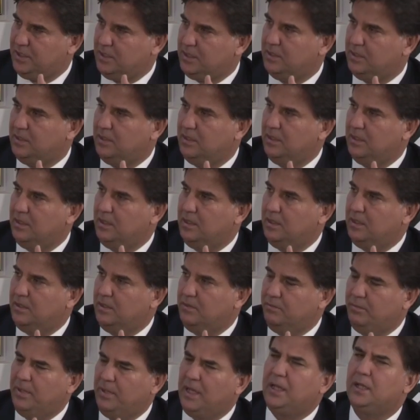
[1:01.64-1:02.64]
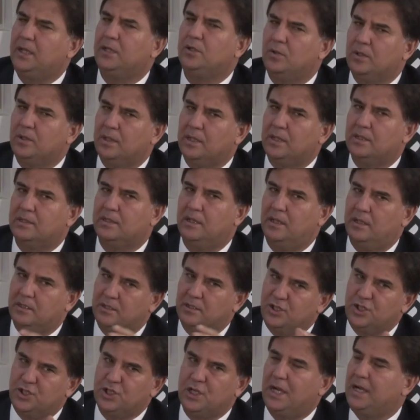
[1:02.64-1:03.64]
Belediye Belediyesi olarak? Belediye olarak değil.
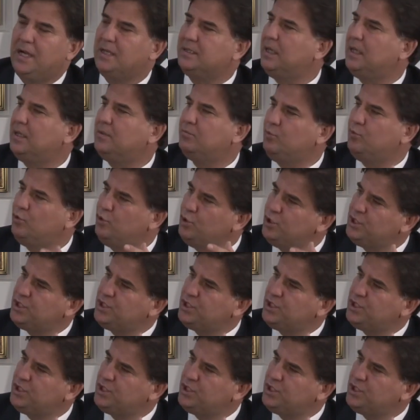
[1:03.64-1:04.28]
Dışarıdan, dışarıdan.